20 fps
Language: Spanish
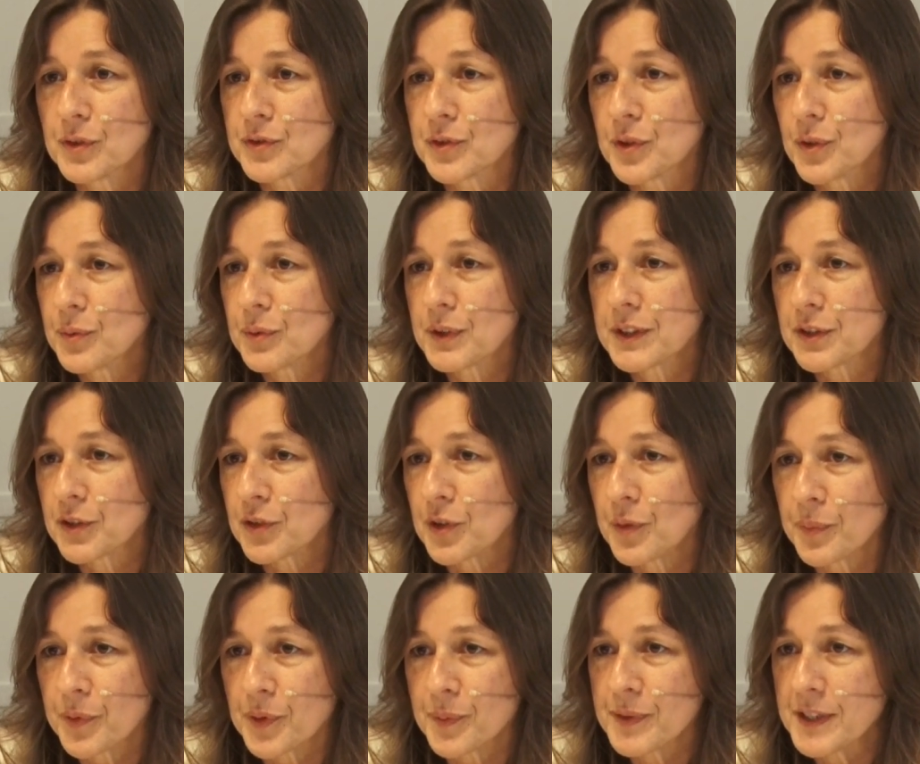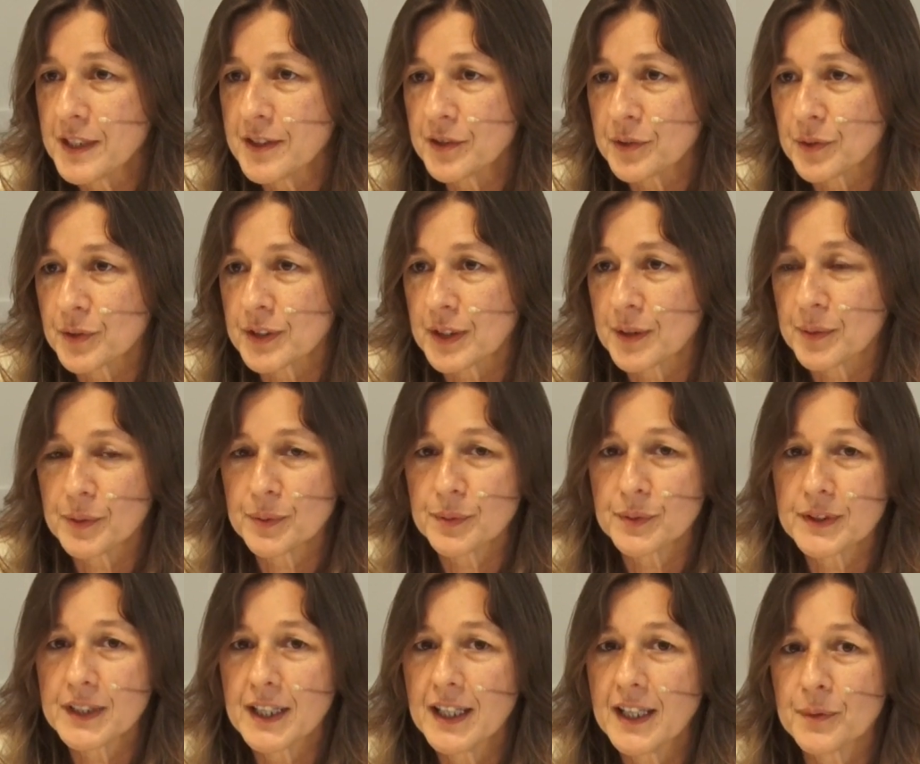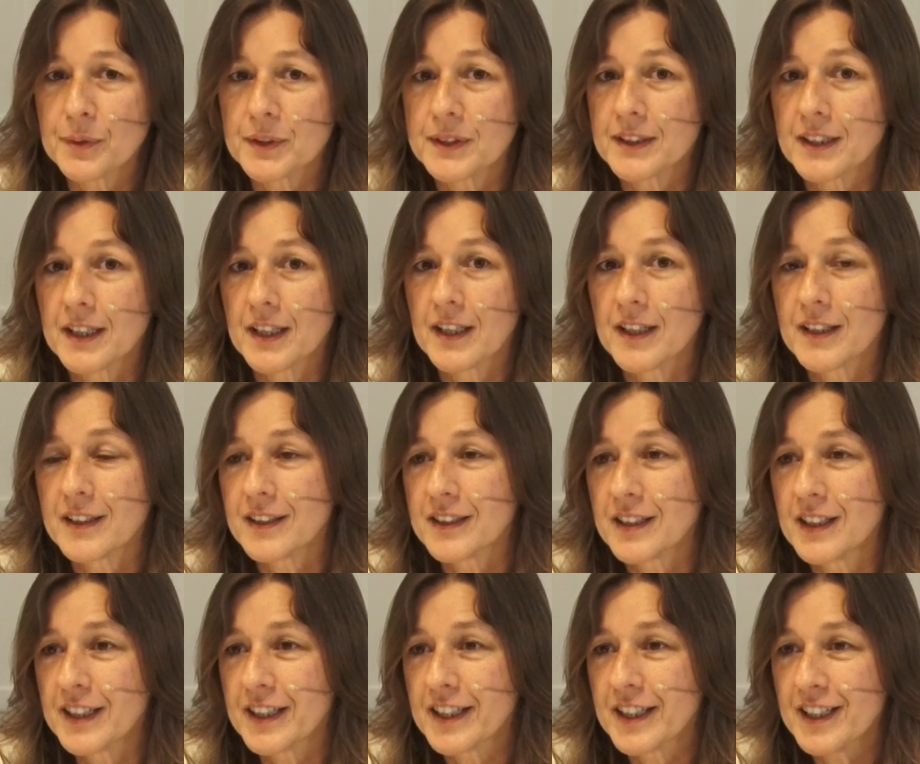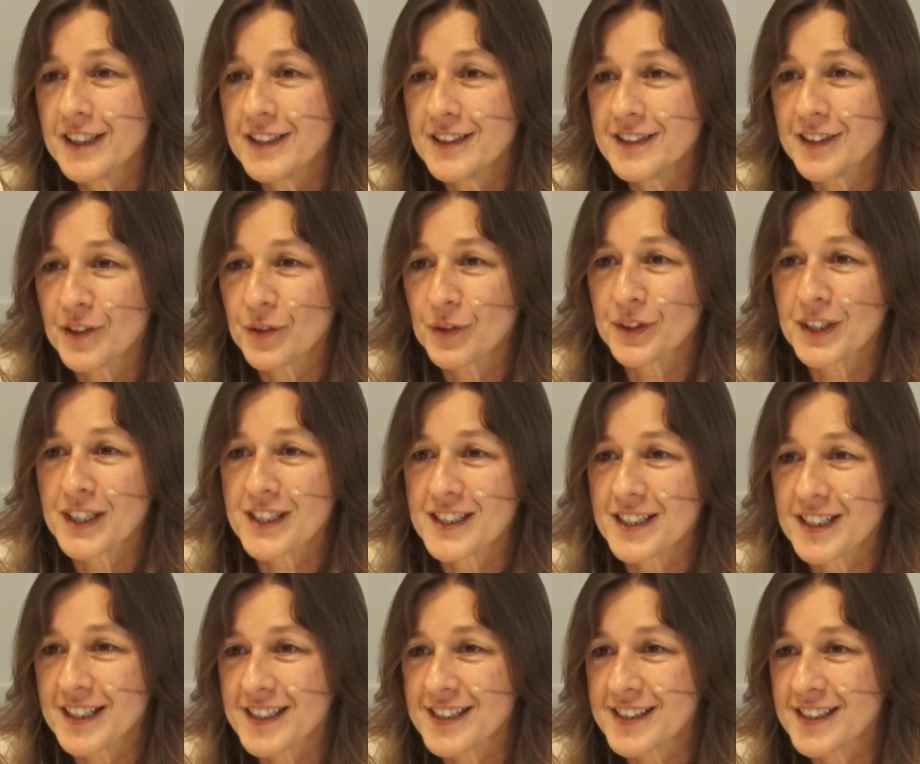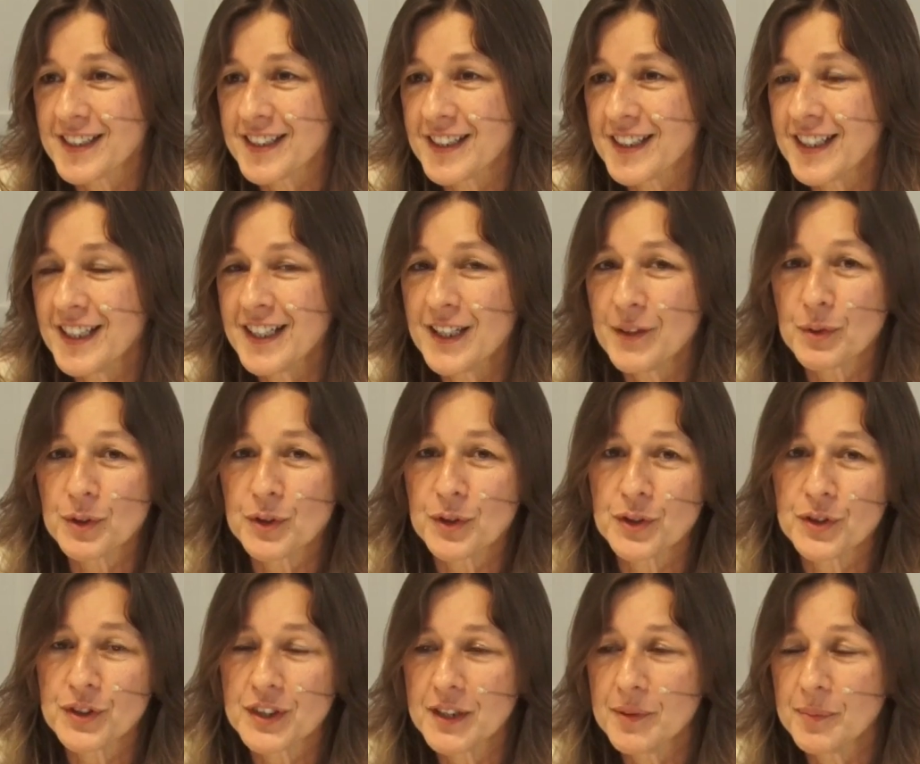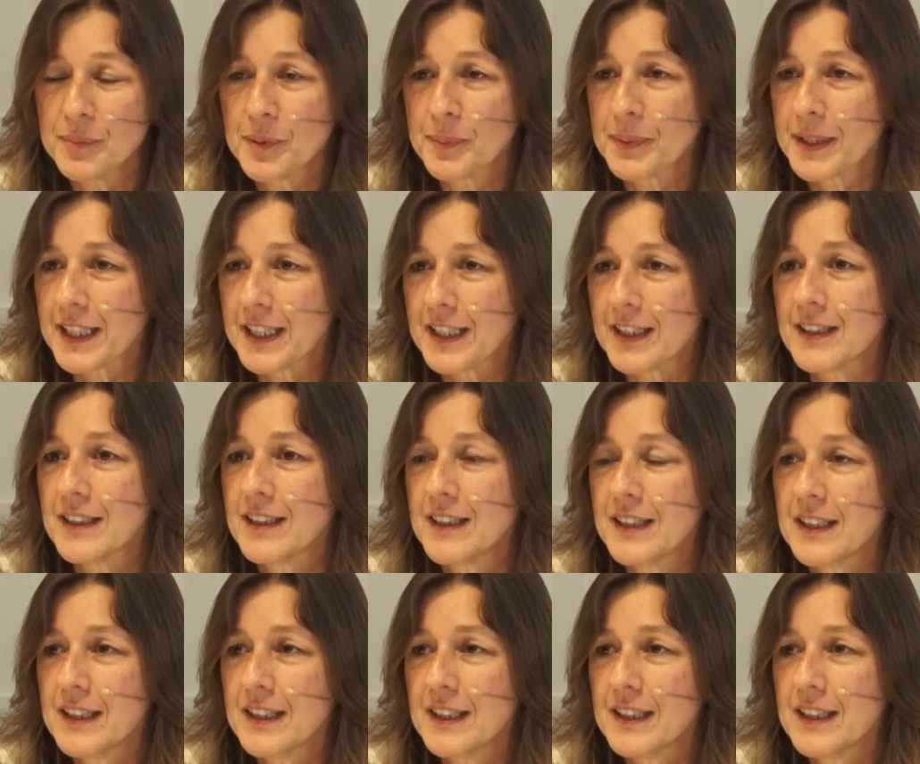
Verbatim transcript: todo nuestro compromiso, nuestra voluntad, nuestra inteligencia, nuestra sagacidad, nuestro tiempo para